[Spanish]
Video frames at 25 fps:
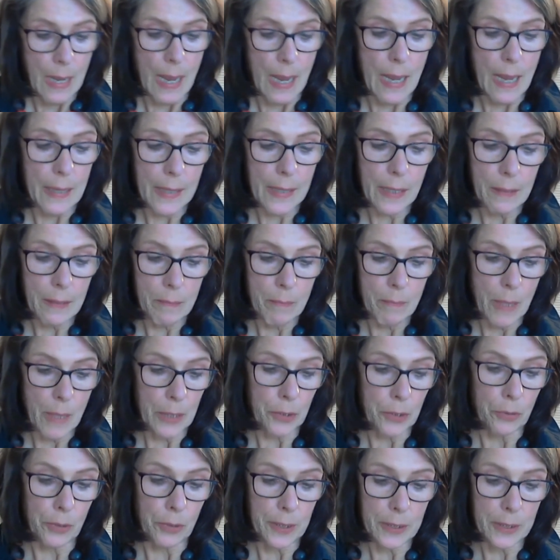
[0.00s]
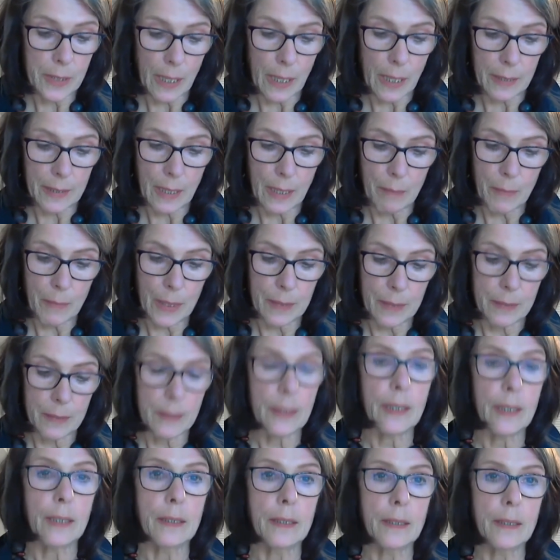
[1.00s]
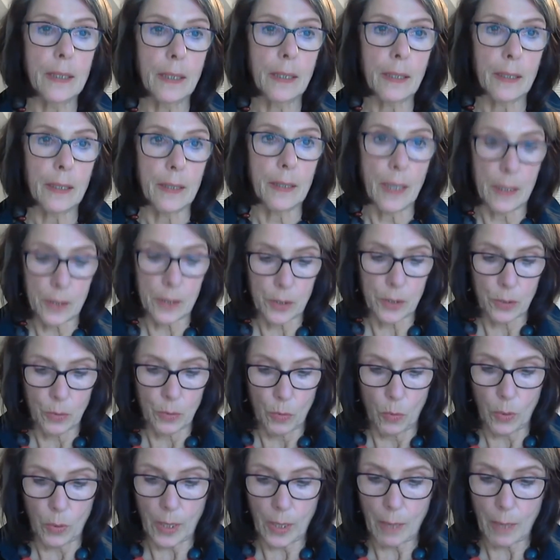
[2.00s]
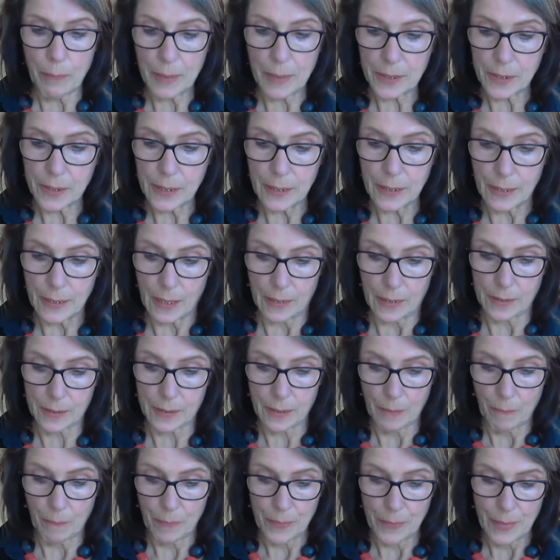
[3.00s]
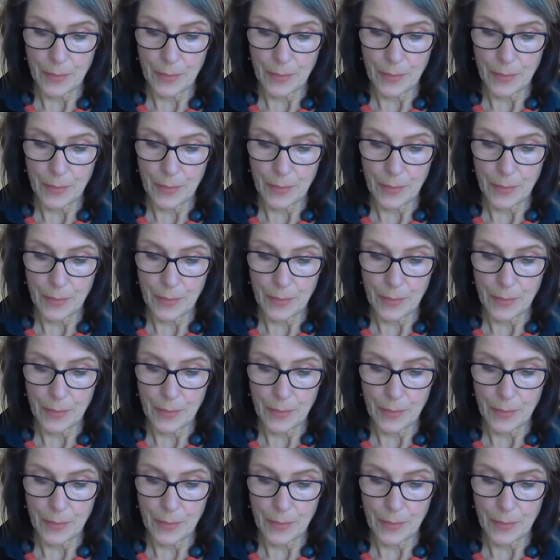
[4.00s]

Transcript: eran mayoritariamente indígenas o campesinas